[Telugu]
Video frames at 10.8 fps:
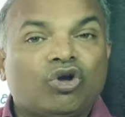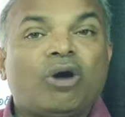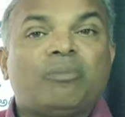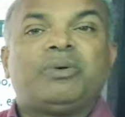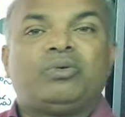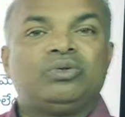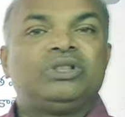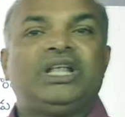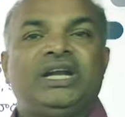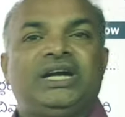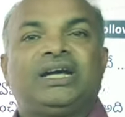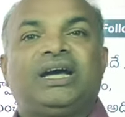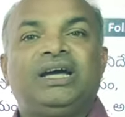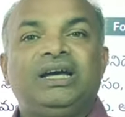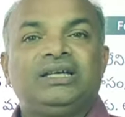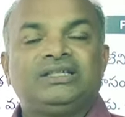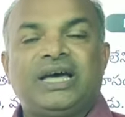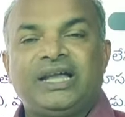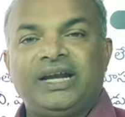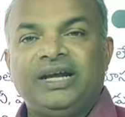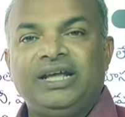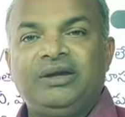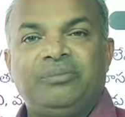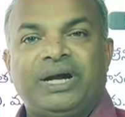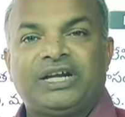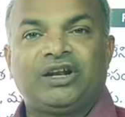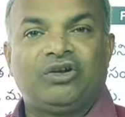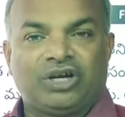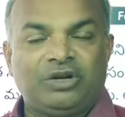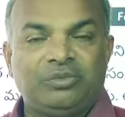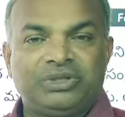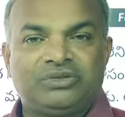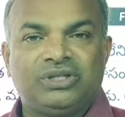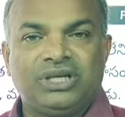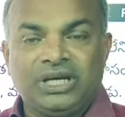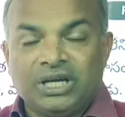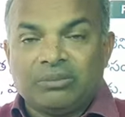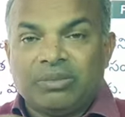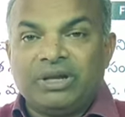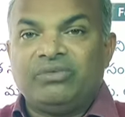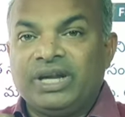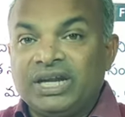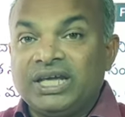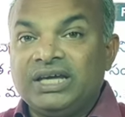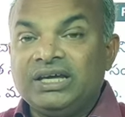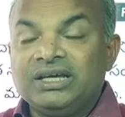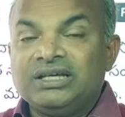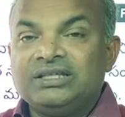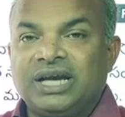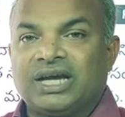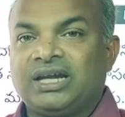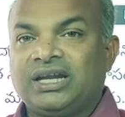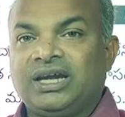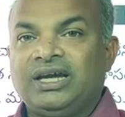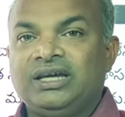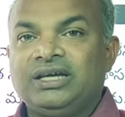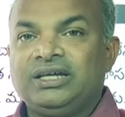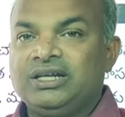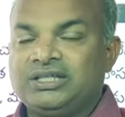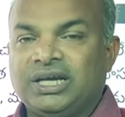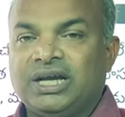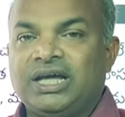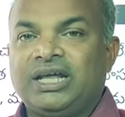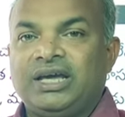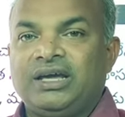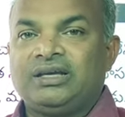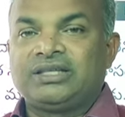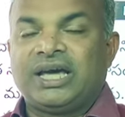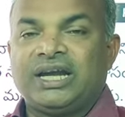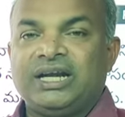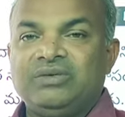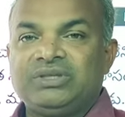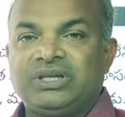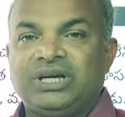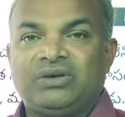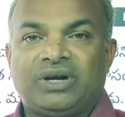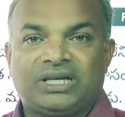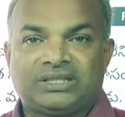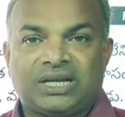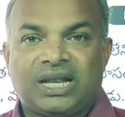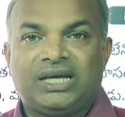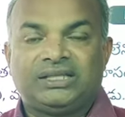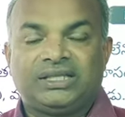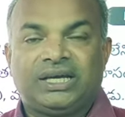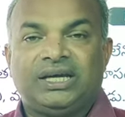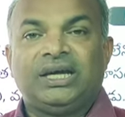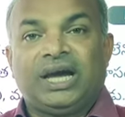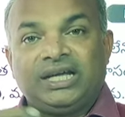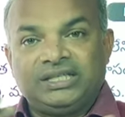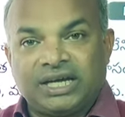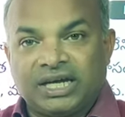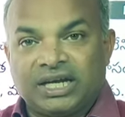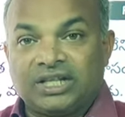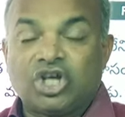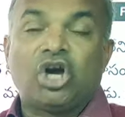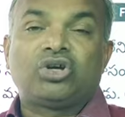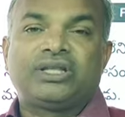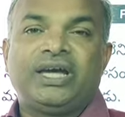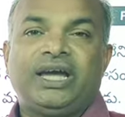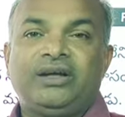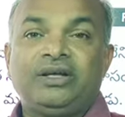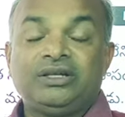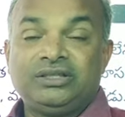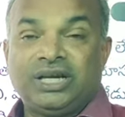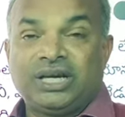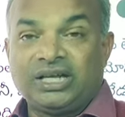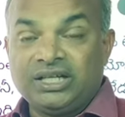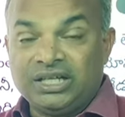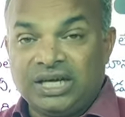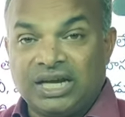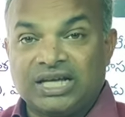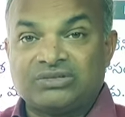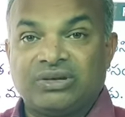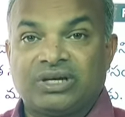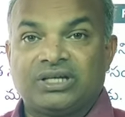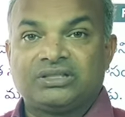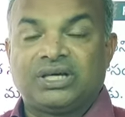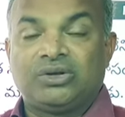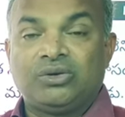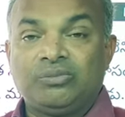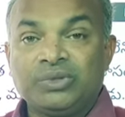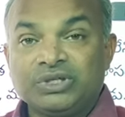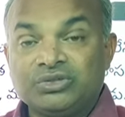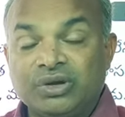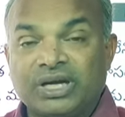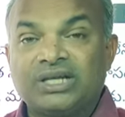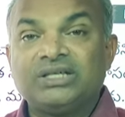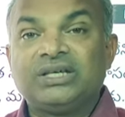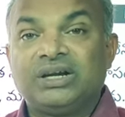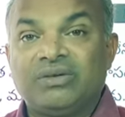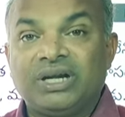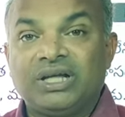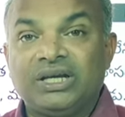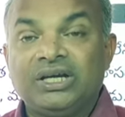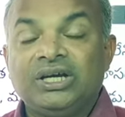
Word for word: లోపం ఉందన్నట్టుగా సాయిరెడ్డి మాటల్లో కనిపిస్తుంది మరి ఇవన్నీ జగన్కి నిజంగానే సాయిరెడ్డి విసిరినటువంటి అస్త్రాలు అయితే అవి జగన్ని తాకుతాయా జగన్ దీన్ని ఎలా స్వీకరిస్తారు స్వీకరించినటువంటి